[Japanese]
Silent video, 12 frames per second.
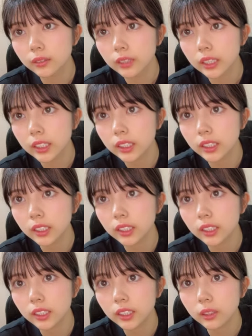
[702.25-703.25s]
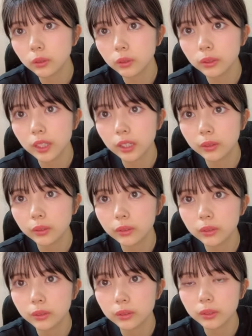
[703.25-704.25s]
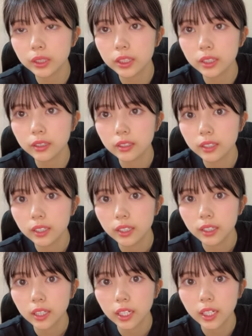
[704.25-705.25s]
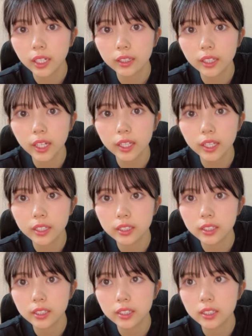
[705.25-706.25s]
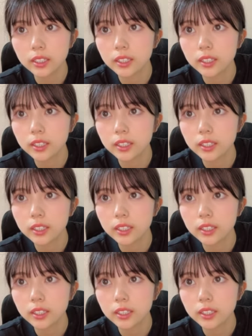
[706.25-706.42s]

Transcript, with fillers: 忙しいいいことだよ本当にありがたいです